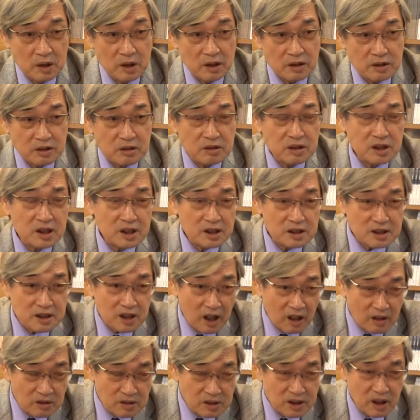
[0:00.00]
就是
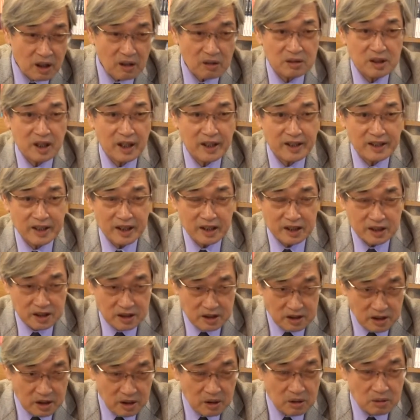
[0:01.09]
曹操那个时
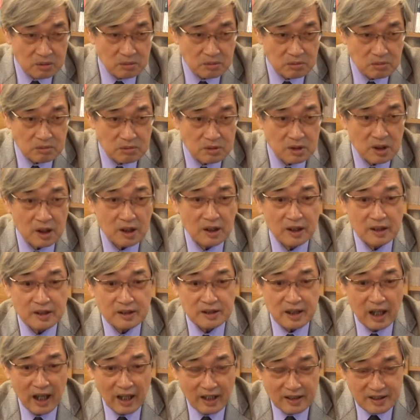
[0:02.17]
候，
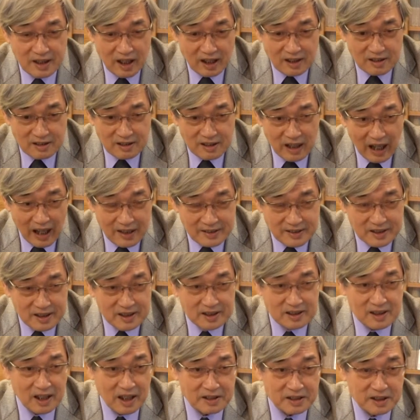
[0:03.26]
他想打这
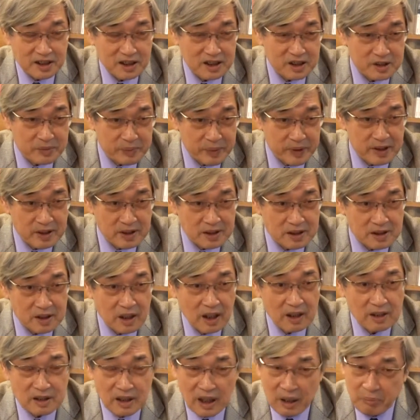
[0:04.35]
场赤壁之
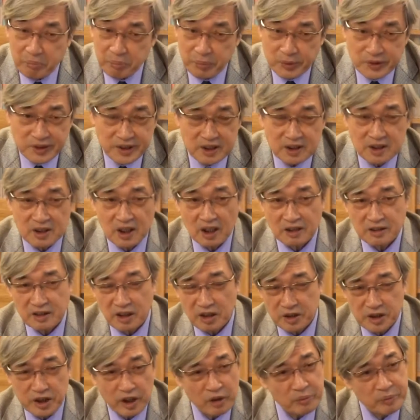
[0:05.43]
战，他不是想要
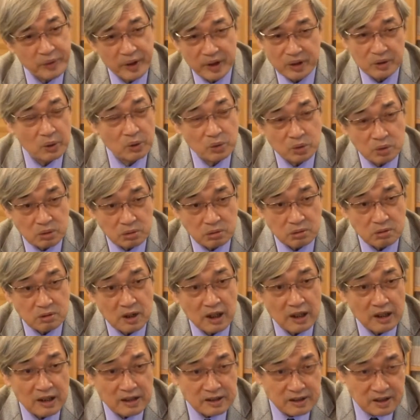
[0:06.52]
消灭东吴，
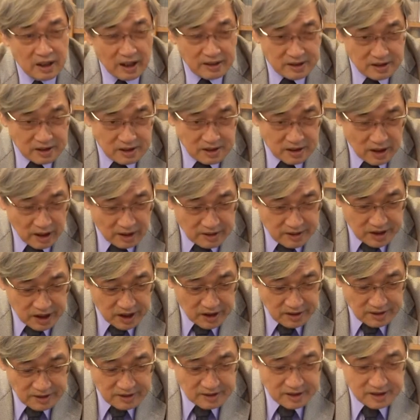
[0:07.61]
他是想
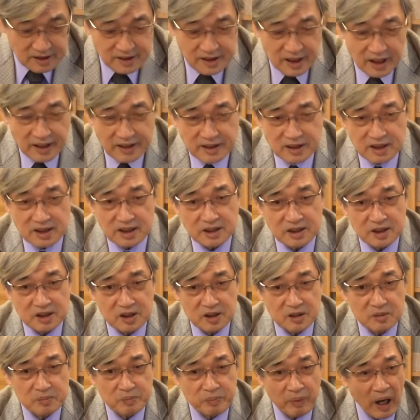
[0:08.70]
趁这个战役
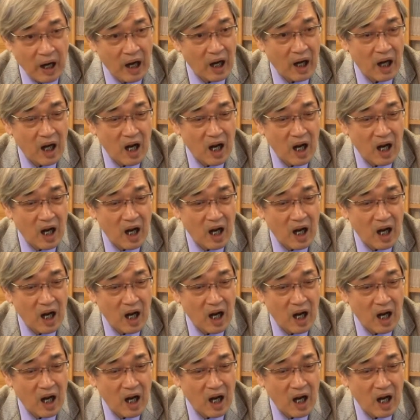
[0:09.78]
是把